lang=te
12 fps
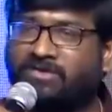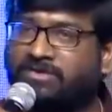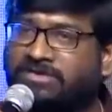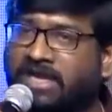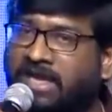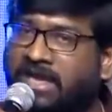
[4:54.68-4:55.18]

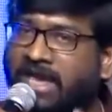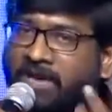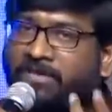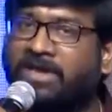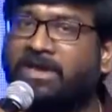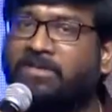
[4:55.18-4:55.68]
చాలా
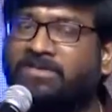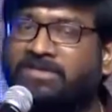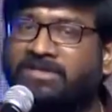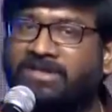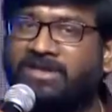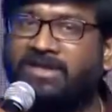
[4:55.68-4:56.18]
హ్యాపీగా
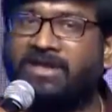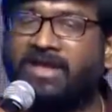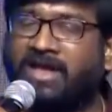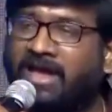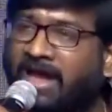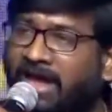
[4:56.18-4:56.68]
అనిపించింది
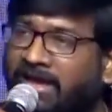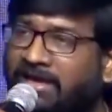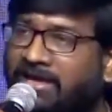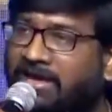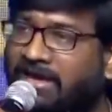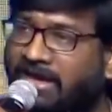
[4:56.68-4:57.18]
అండ్
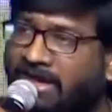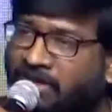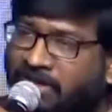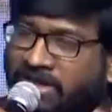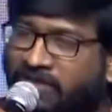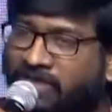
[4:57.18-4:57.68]
నేను
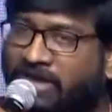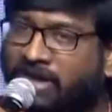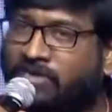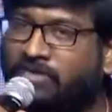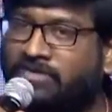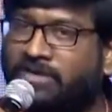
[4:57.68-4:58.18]
దేవి
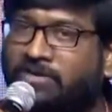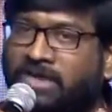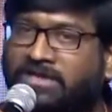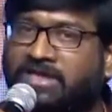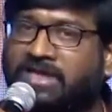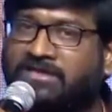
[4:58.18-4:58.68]
గారితో సినిమా
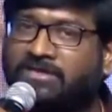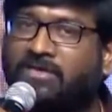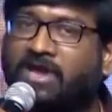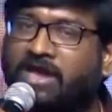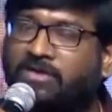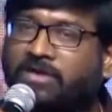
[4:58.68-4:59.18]
చేస్తున్నాను
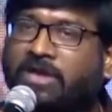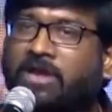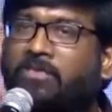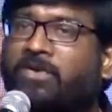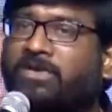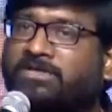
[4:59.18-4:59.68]
ఆయనతో
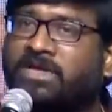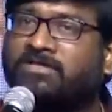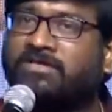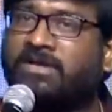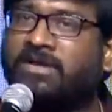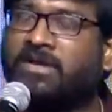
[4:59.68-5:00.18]
కలిపి వర్క్
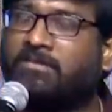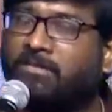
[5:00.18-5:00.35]
చేస్తున్నాను అంటే మా